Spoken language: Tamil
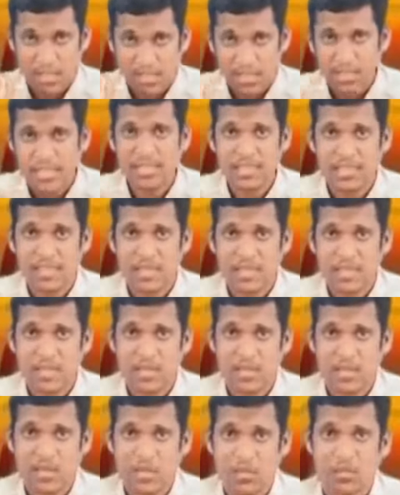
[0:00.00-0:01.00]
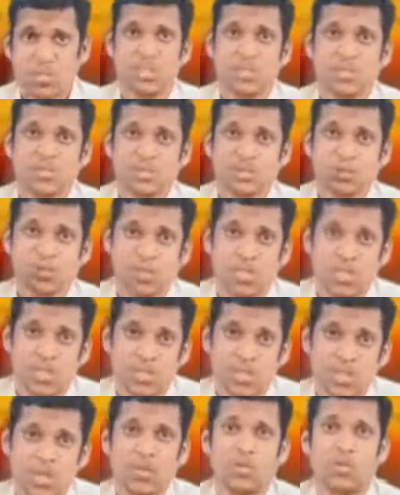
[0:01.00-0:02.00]
தண்ணியை கொதிக்க வச்சு
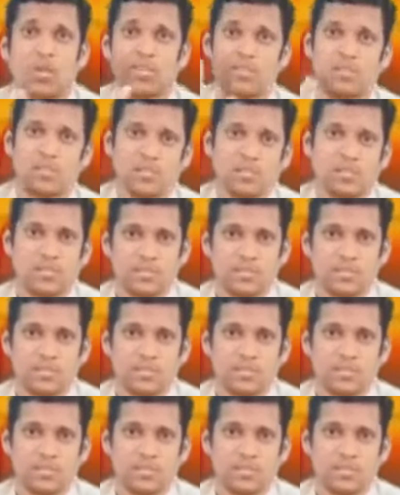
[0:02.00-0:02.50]
குடிக்கவே கூடாது